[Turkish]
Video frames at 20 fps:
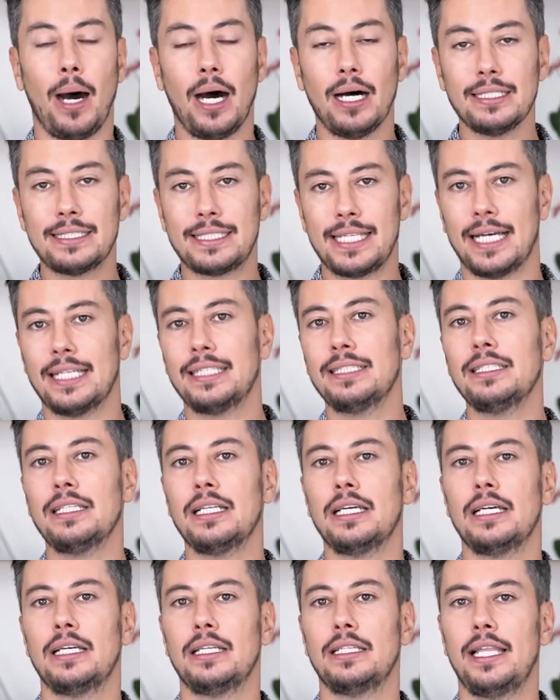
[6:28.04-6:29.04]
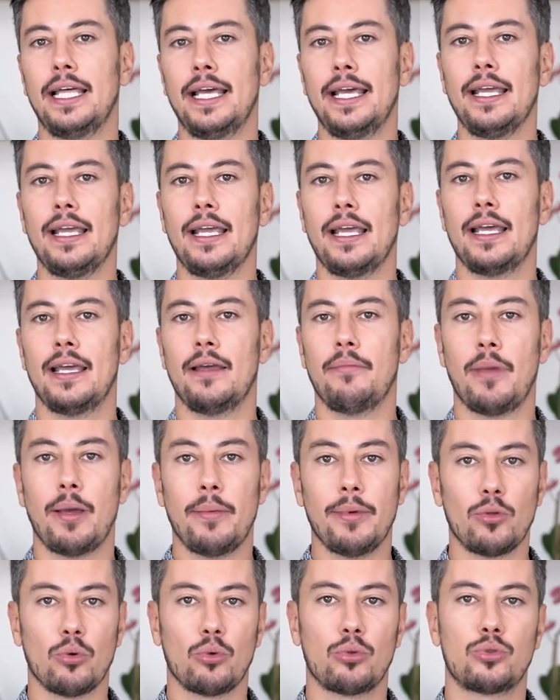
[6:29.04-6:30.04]
Bazen e, de e,
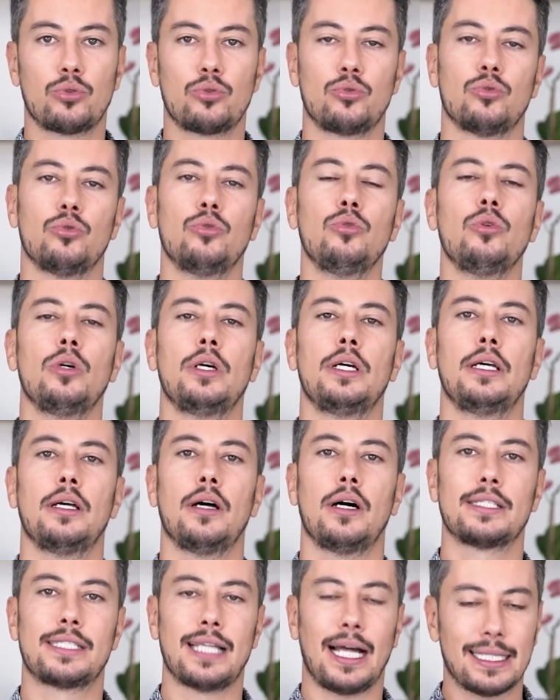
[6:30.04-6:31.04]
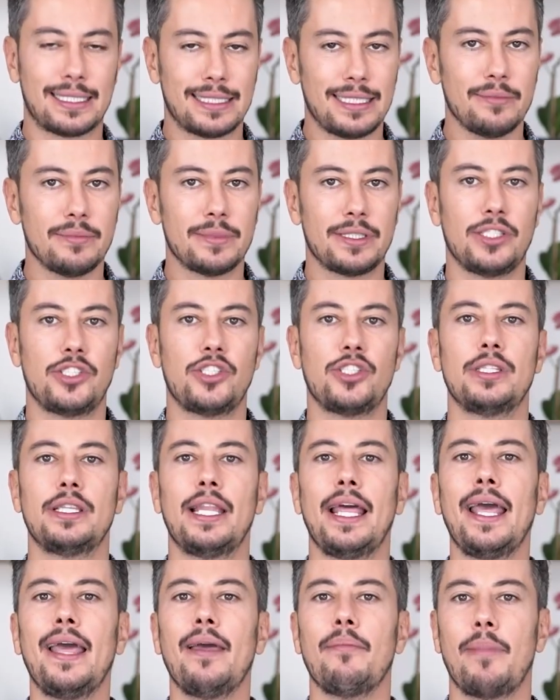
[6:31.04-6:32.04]
meme dokusunu e, azalttığımız için
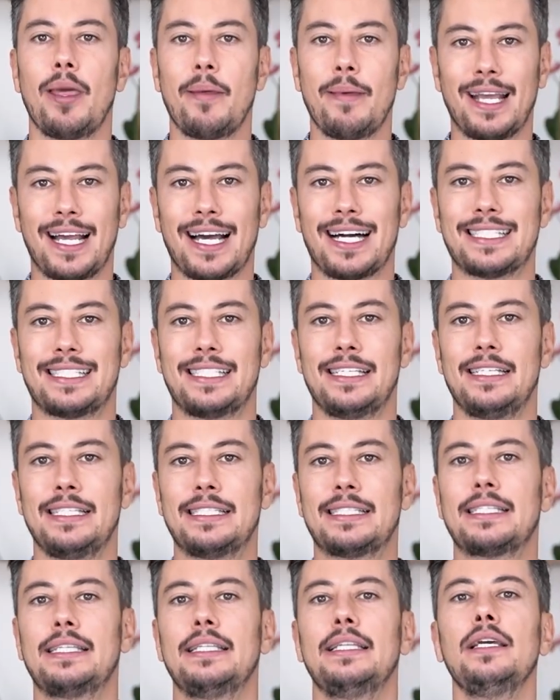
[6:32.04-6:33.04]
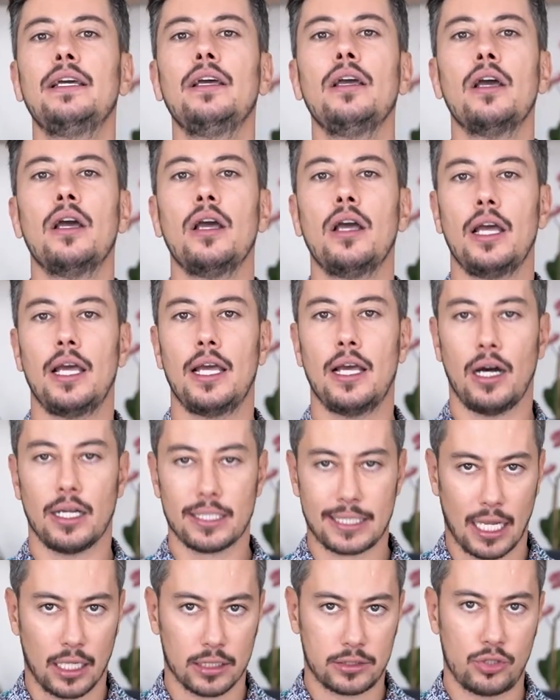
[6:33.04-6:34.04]
de meme kanseri riskini e,
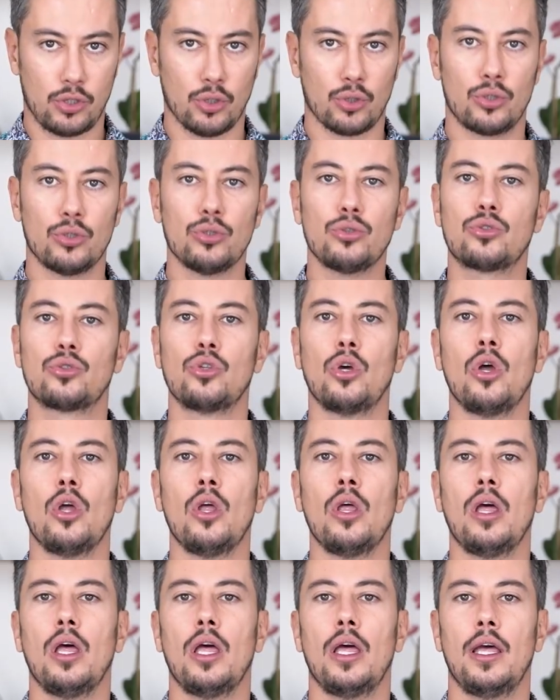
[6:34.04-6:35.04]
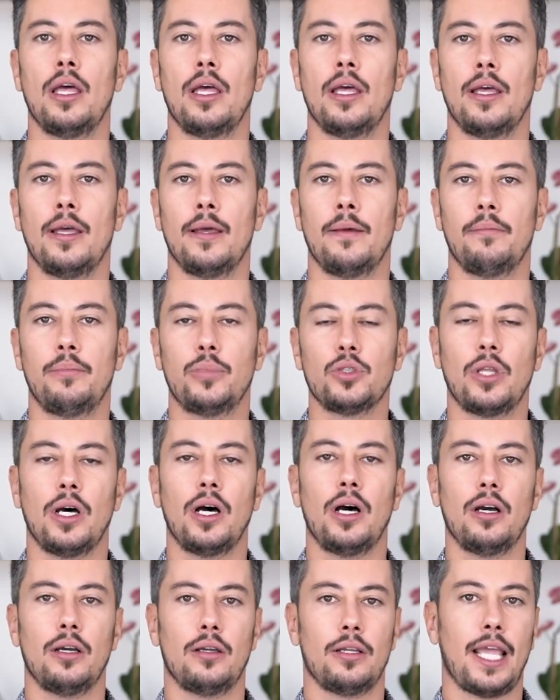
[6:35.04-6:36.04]
azaltıyoruz. E, bu
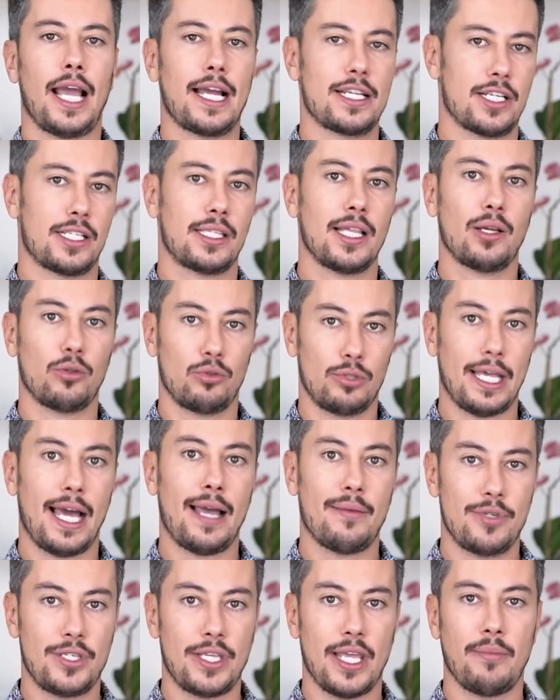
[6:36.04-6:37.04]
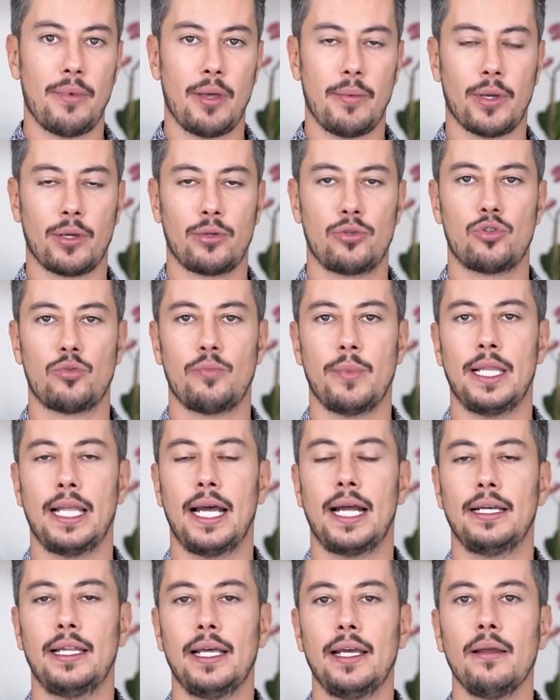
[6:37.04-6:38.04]
da gerçekten güzel bir şey meme
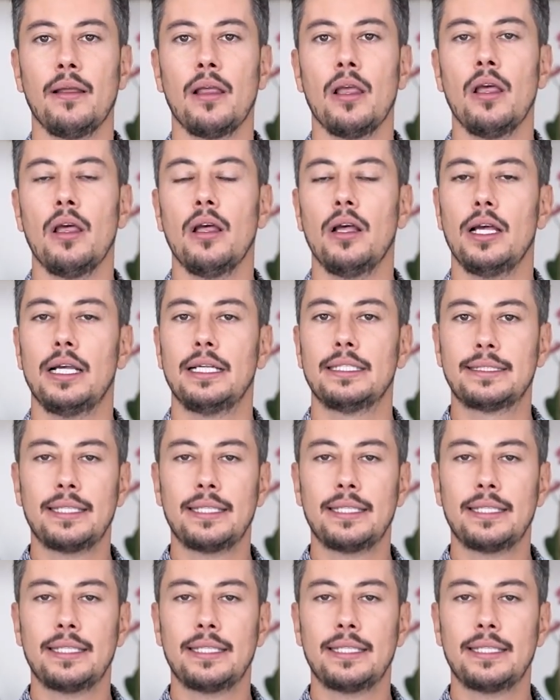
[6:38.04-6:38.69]
küçültmelerde. Ee,